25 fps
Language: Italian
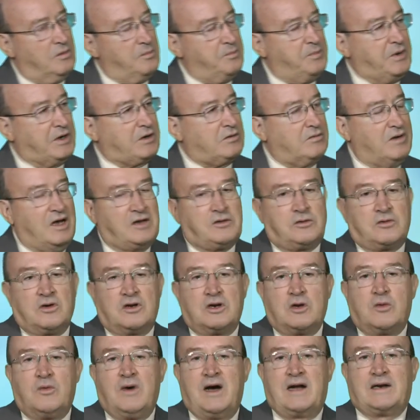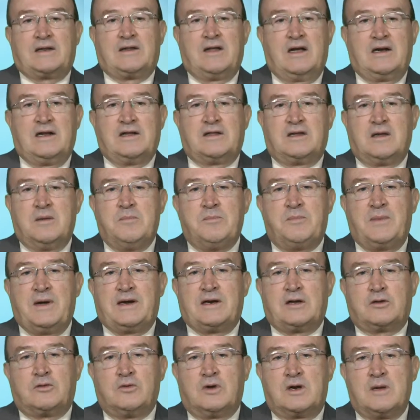Per quanto riguarda le
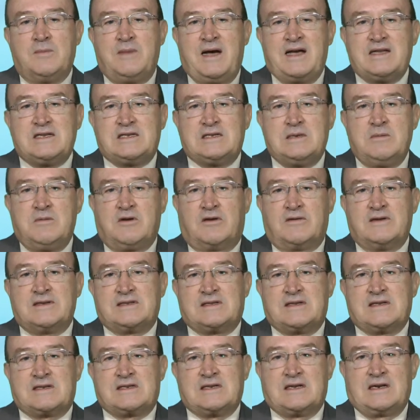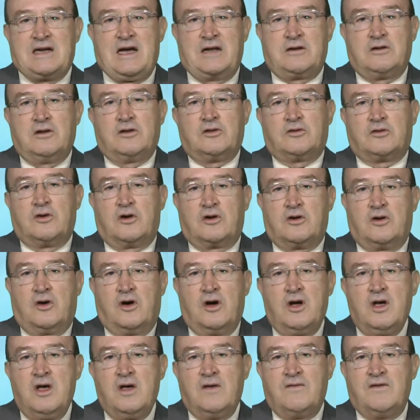temperature massime, queste saranno intorno
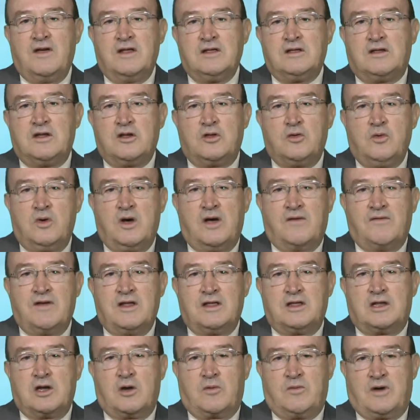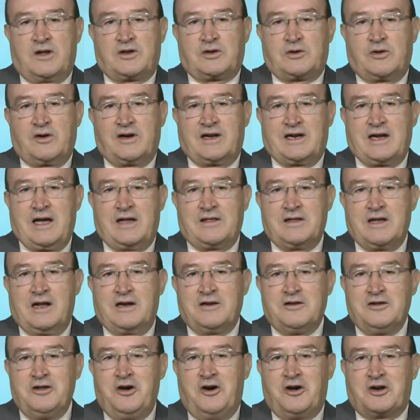a 22-24 gradi
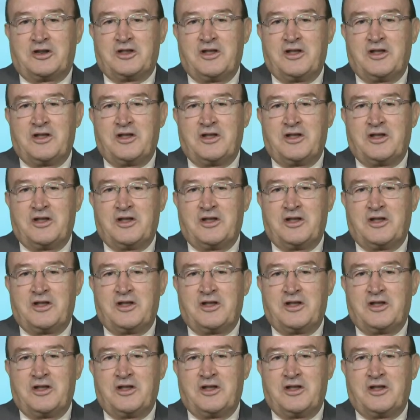al nord,